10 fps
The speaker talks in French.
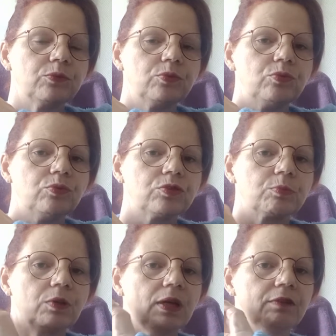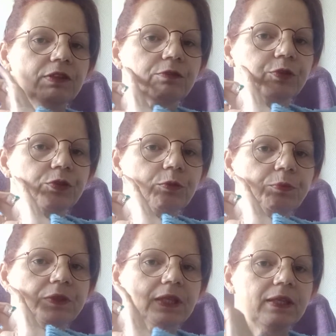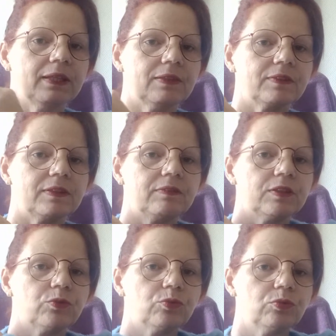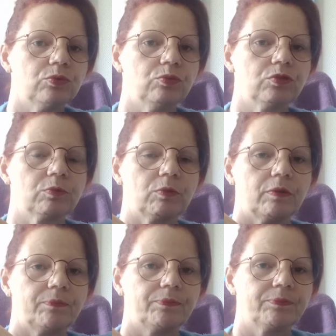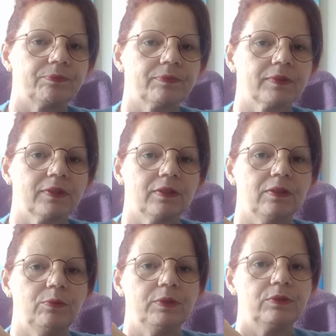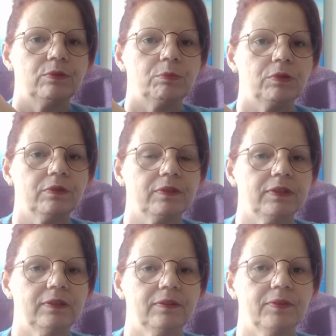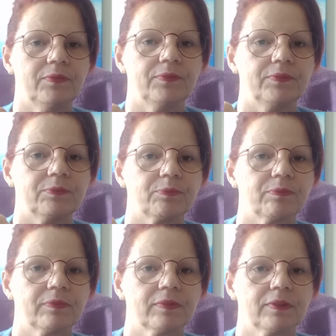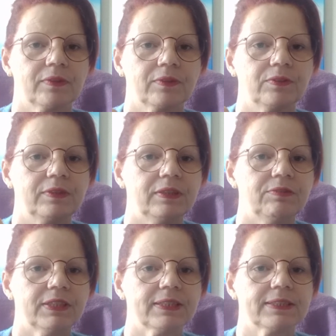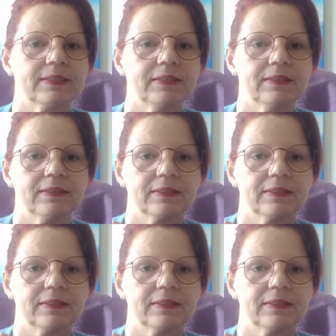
tout doucement avec votre pierre, vous allez venir tout doucement lui demander de déverser